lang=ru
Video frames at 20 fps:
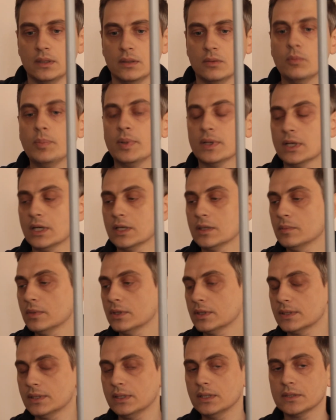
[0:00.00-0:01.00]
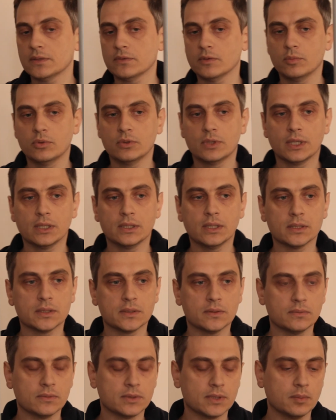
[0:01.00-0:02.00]
Ну, по крайней мере, следствие будет
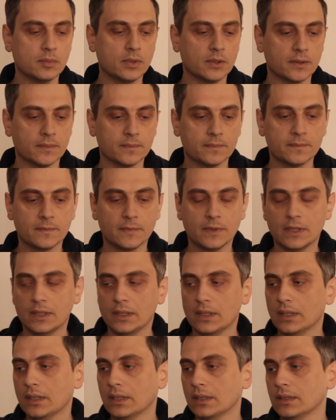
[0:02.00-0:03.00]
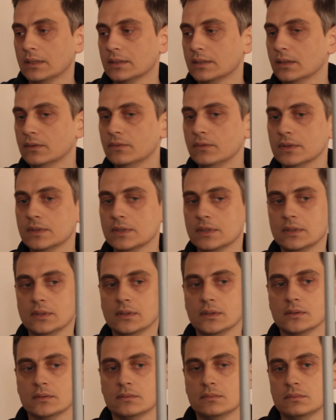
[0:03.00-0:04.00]
ходатайствовать об этом.
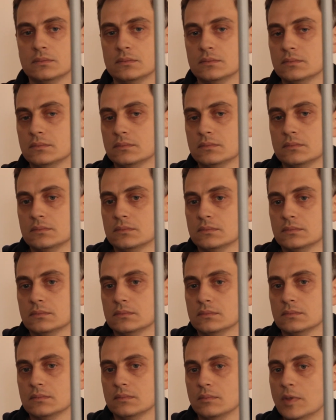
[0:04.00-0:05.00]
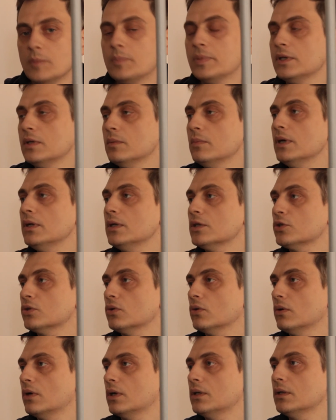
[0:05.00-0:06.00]
Соответственно, мы понимали,
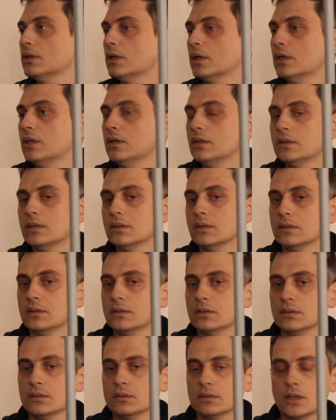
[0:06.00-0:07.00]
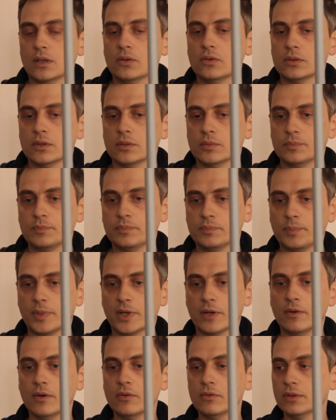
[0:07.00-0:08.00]
что они какие-то какой-то
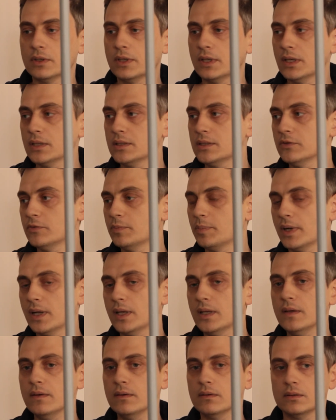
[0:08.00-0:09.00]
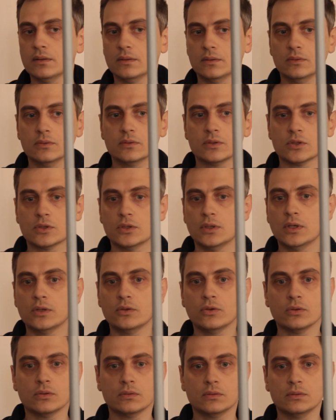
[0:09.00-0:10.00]
правовой креатив проявят, но, к
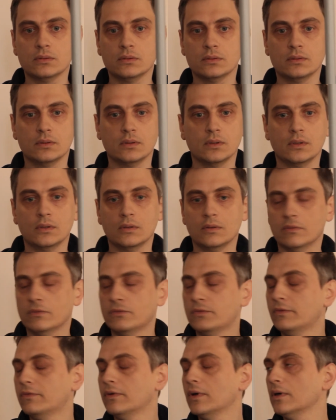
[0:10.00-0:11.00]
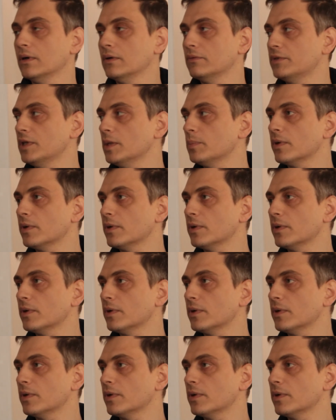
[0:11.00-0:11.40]
сожалению, он вне